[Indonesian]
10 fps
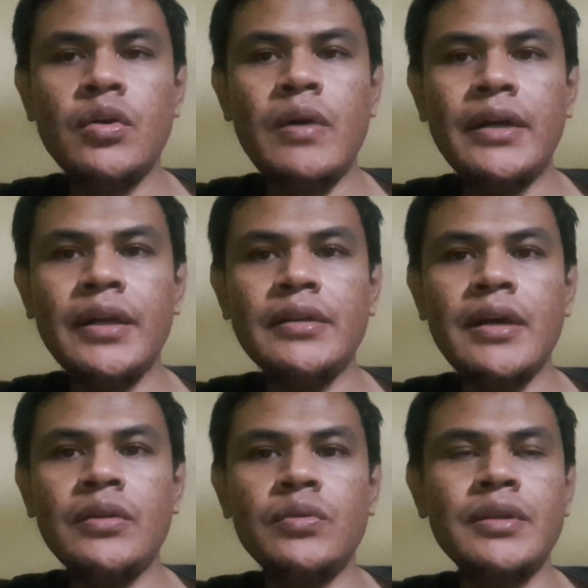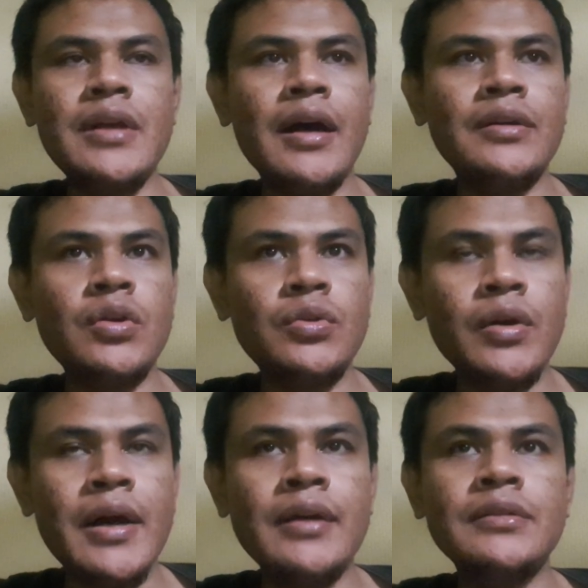keuangan kita itu tidak
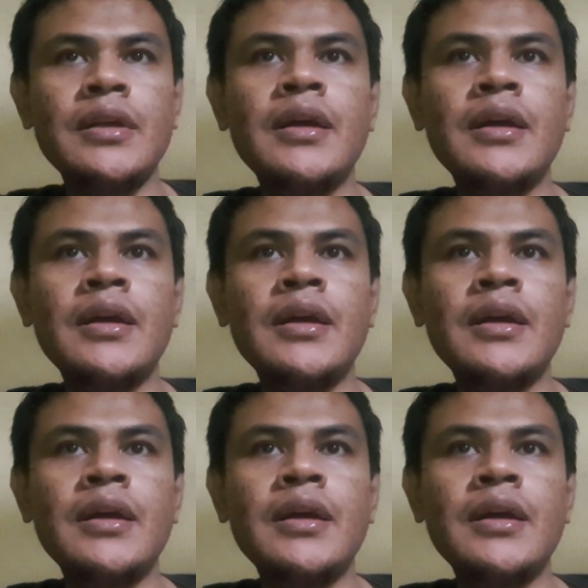kedodoran,